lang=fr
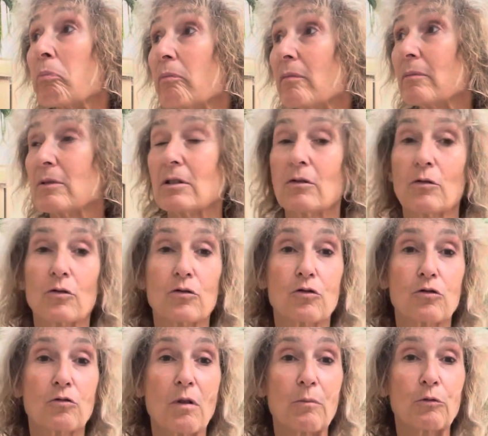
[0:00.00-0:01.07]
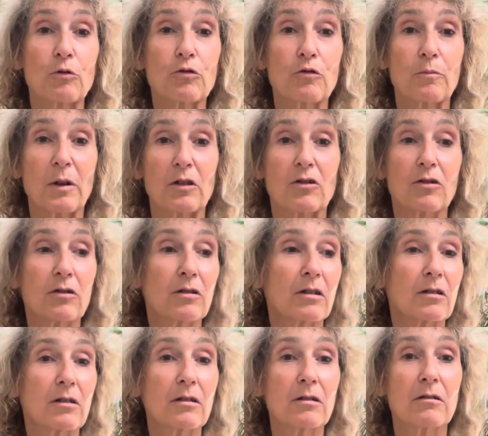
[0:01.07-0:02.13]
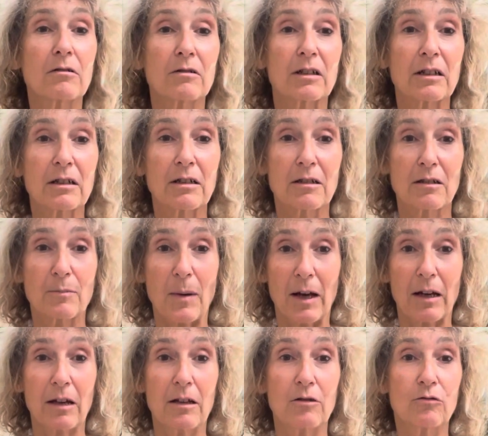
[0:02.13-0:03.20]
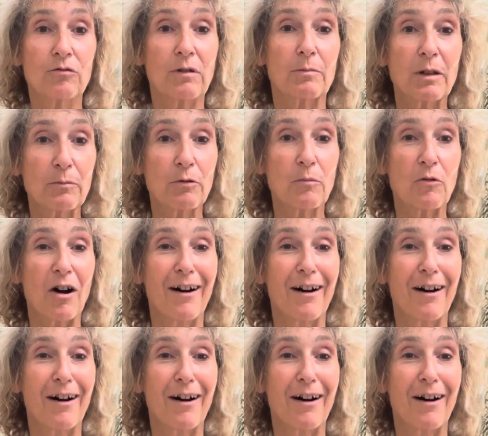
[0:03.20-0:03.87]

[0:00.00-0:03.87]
mais euh, je suis amoureuse de personne, et s'il y en a un qui disparaît, tout va bien pour moi,